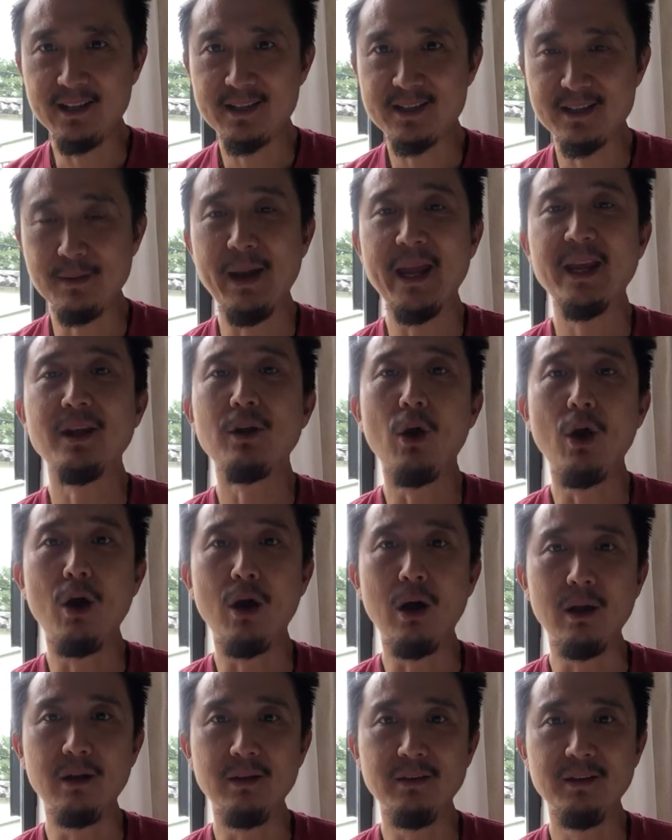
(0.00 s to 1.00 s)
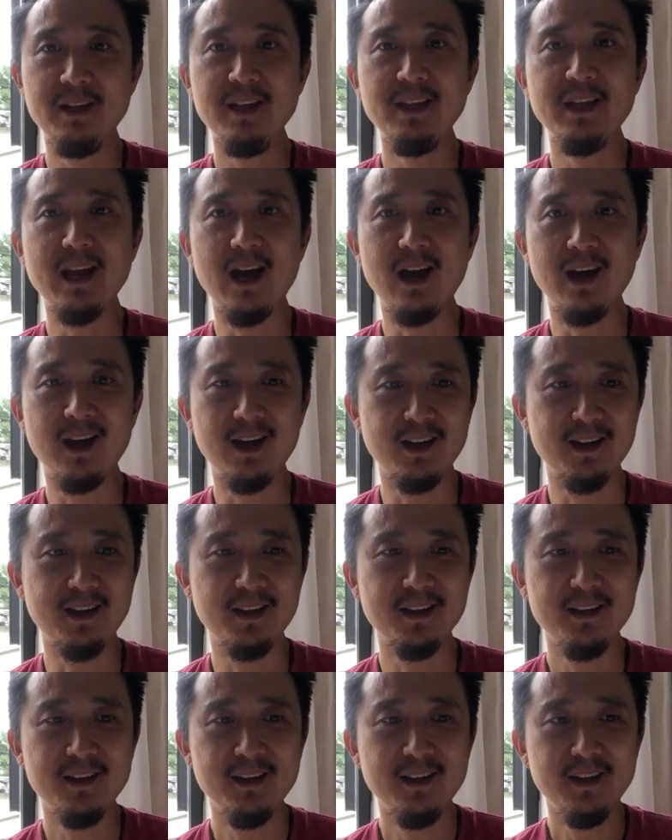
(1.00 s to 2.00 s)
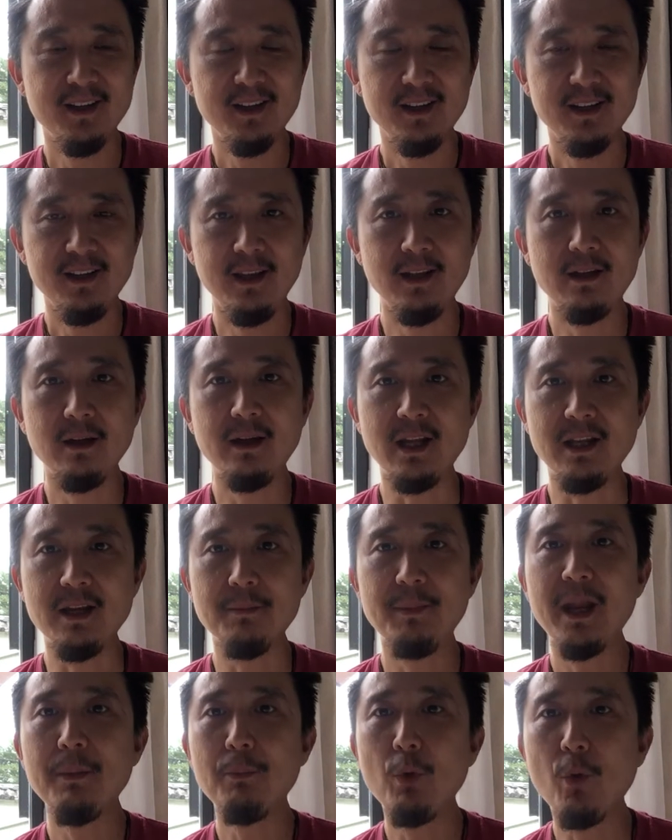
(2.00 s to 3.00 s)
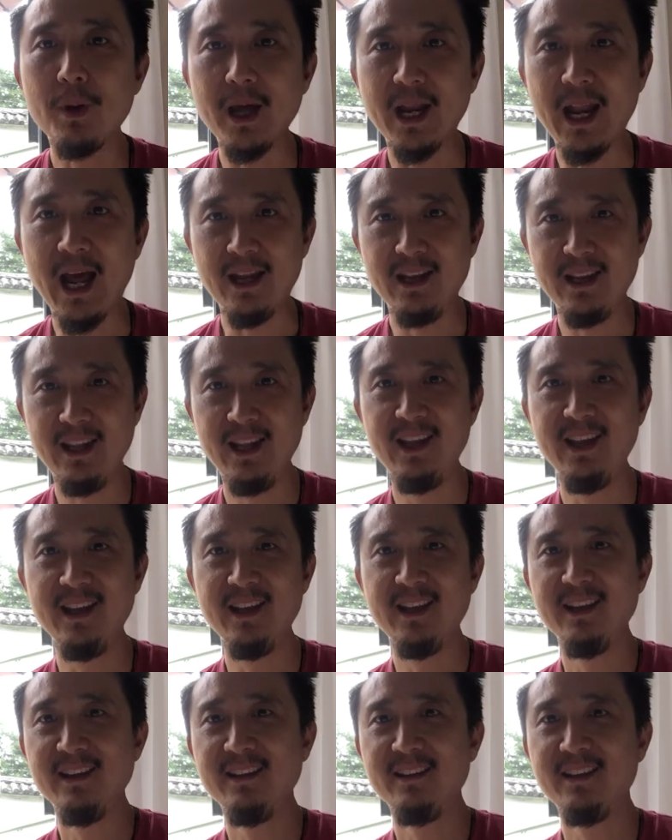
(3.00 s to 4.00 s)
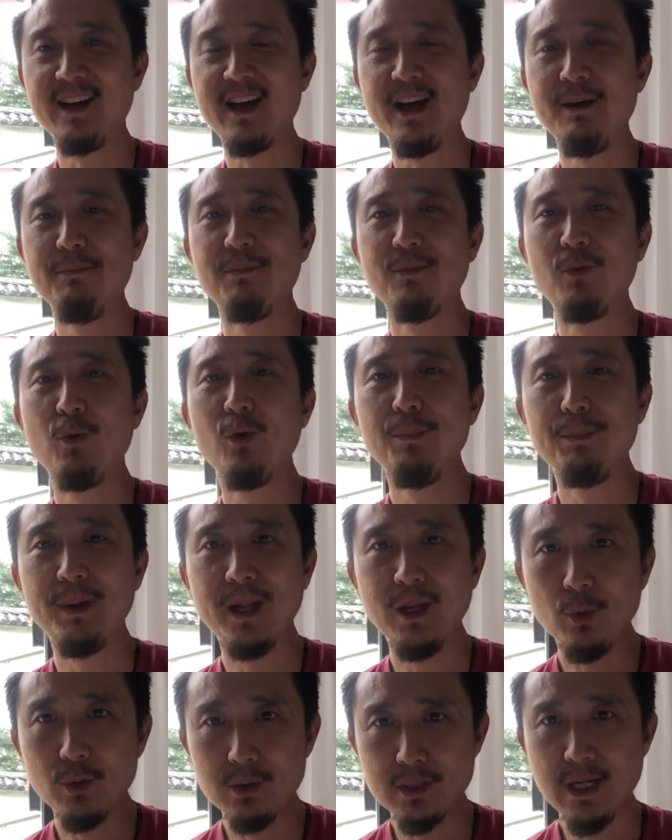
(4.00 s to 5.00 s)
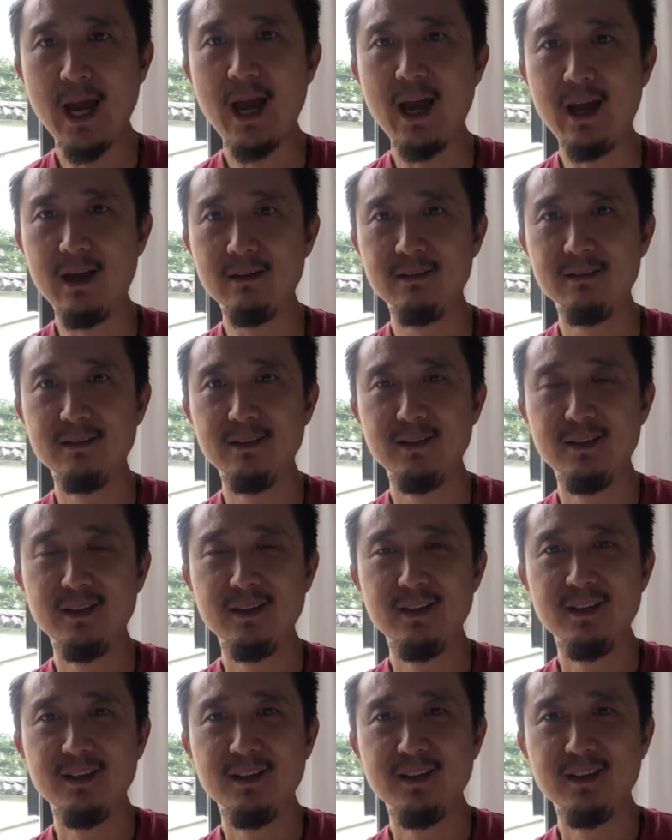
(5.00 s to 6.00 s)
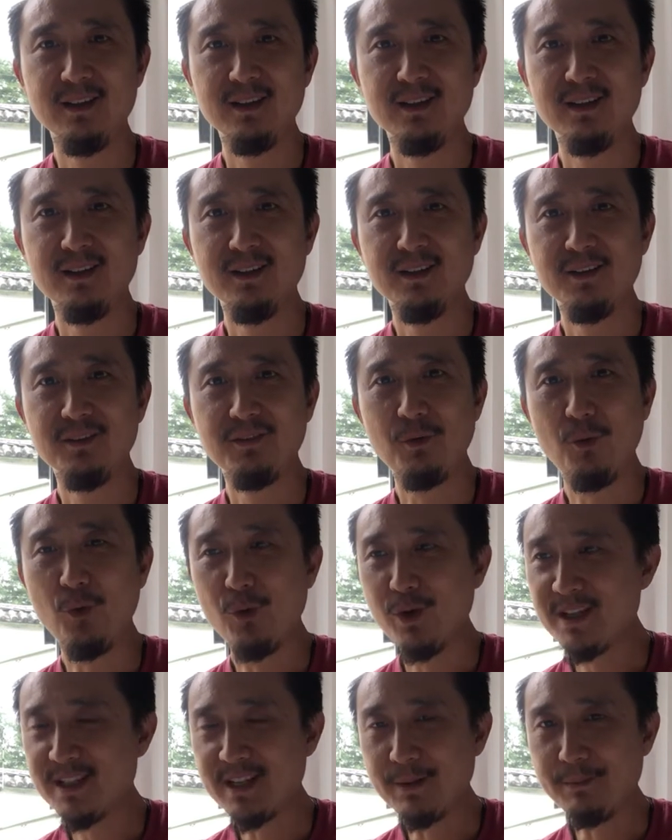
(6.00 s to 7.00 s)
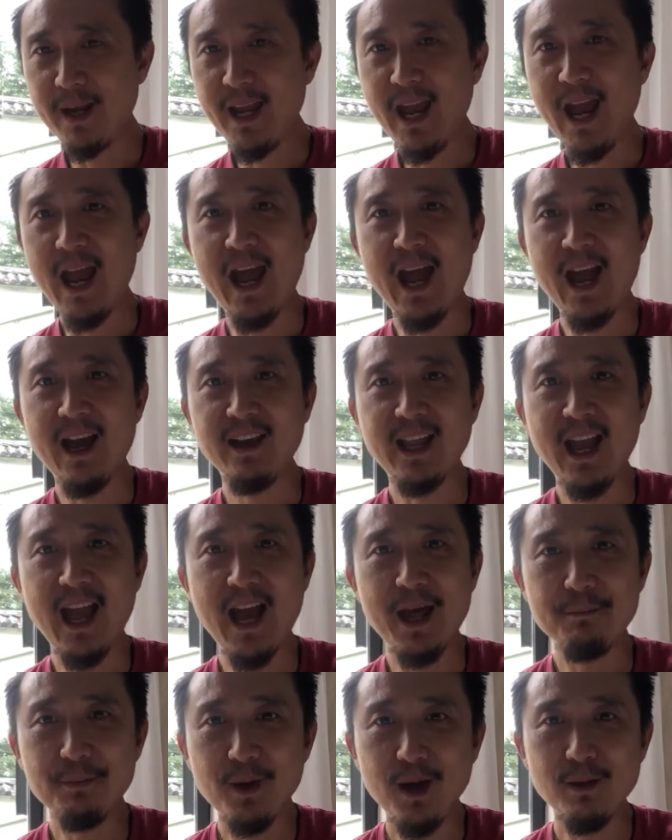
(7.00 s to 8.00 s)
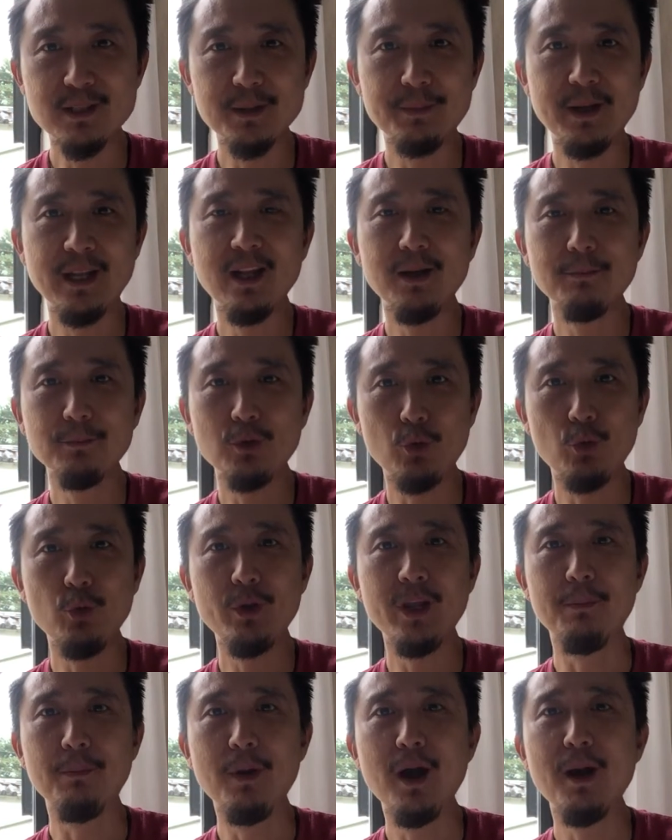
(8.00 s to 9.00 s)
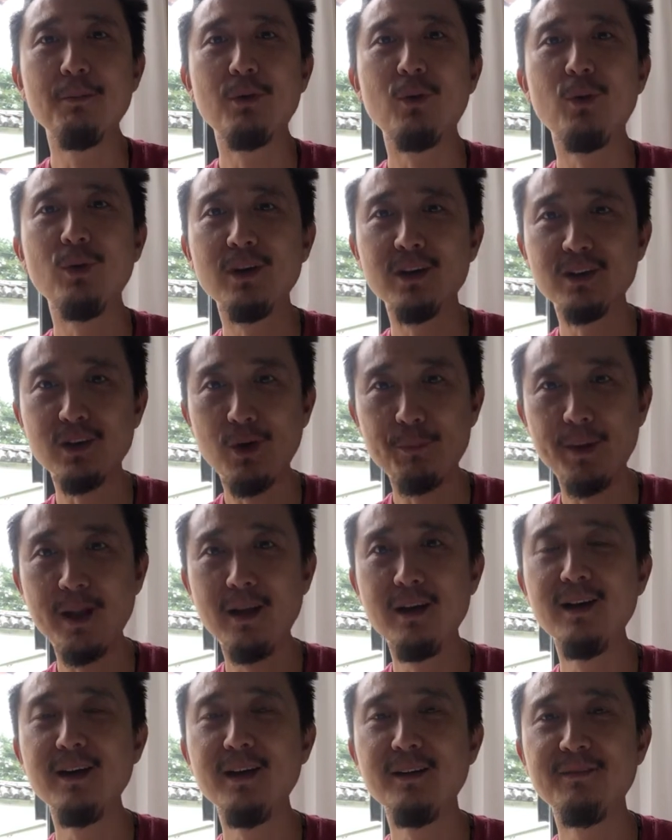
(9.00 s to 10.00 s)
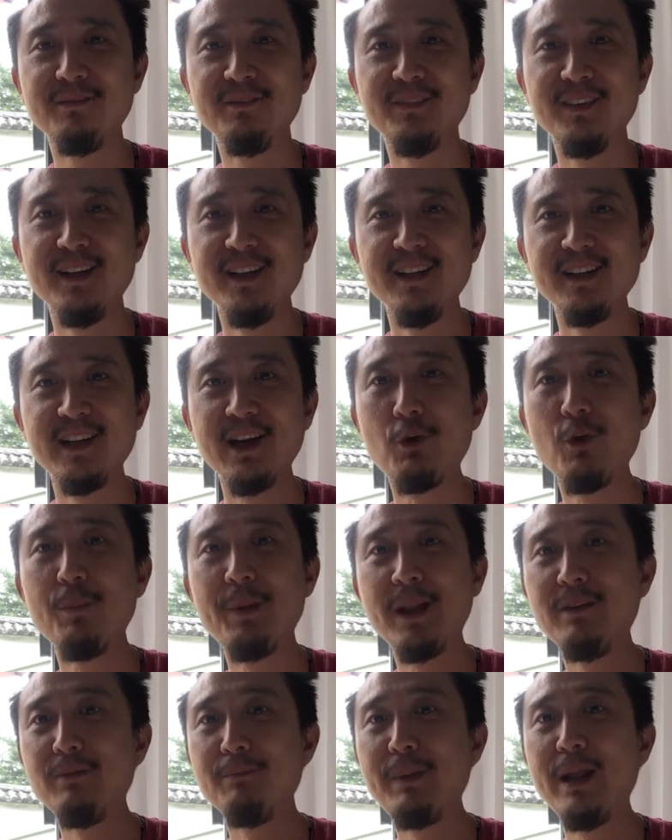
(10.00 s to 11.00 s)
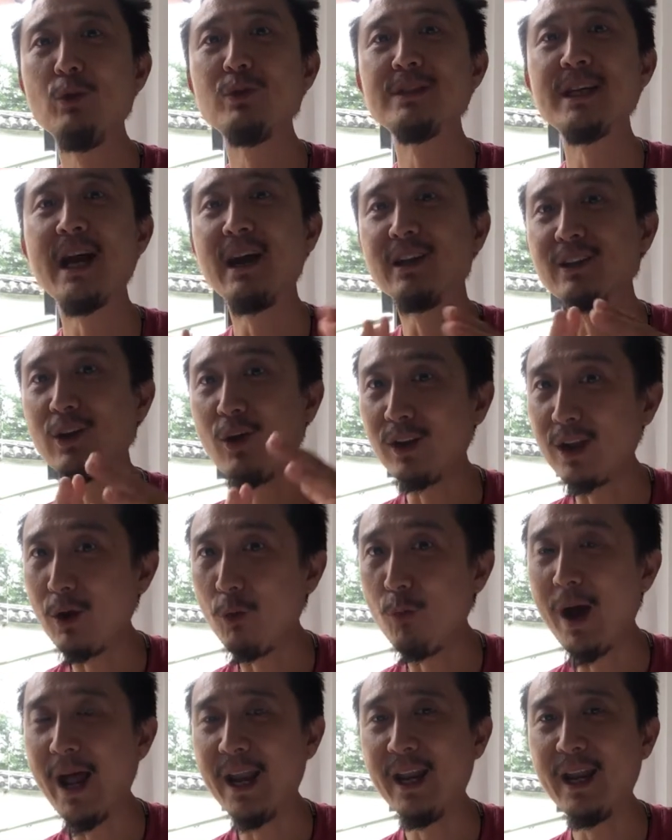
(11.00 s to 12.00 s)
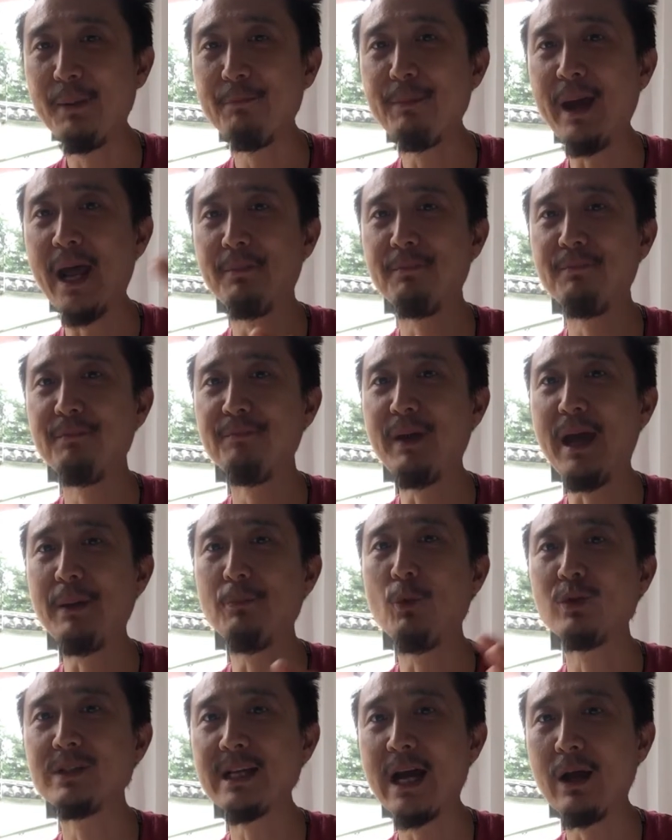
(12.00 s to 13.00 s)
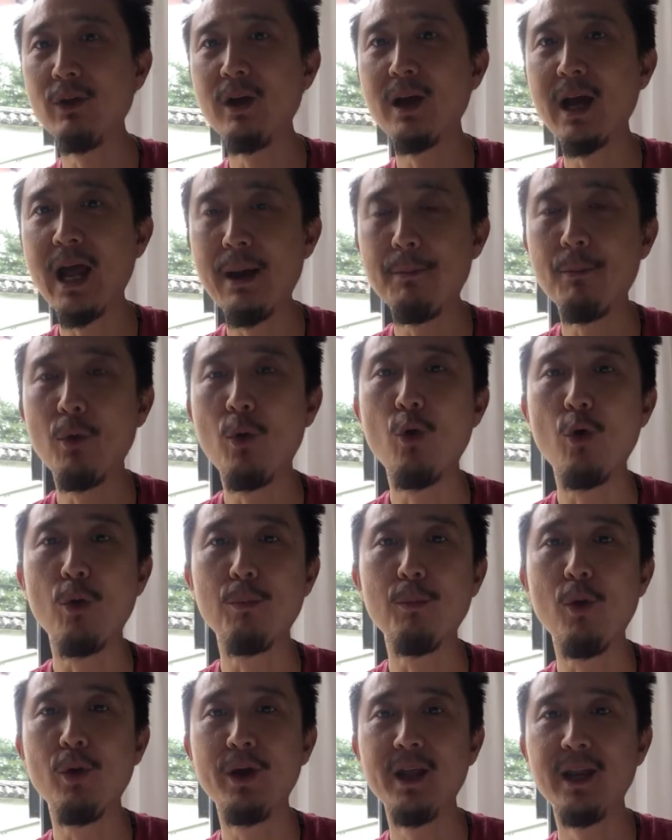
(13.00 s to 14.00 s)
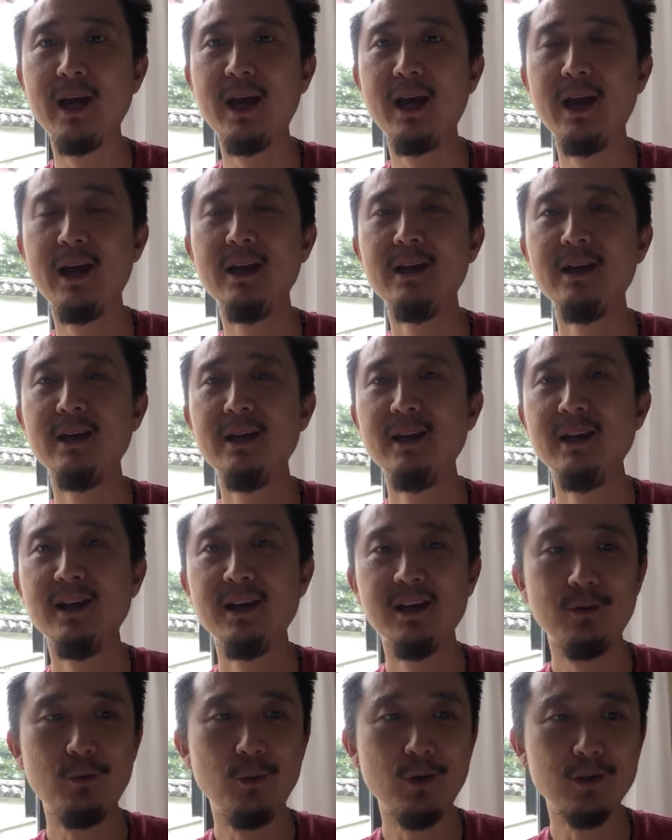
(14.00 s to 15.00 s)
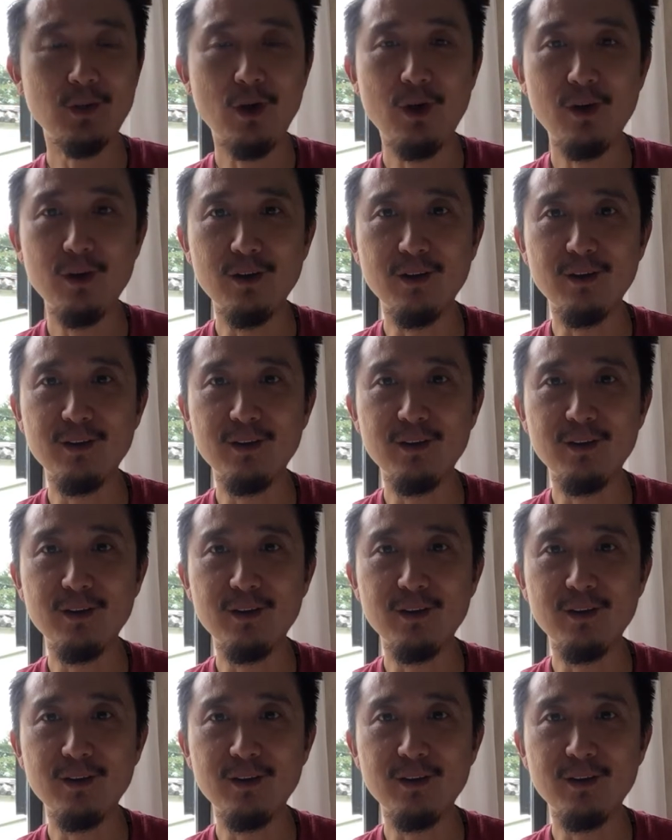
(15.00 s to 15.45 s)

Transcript: สมัยก่อนที่ยังอินเทอร์เน็ตยังไม่ได้บูมขนาดนี้นะครับคุณเป็นลูกจ้างคุณจะไปหางานเพิ่มจะไปเริ่มต้นธุรกิจเพิ่มคุณก็ต้องไปเริ่มถ้าคุณเป็นลูกจ้างตอนกลางวันนะ8 โมงเช้าเลิก5 โมง 6 โมงเนี่ยนะฮะคุณก็ต้อง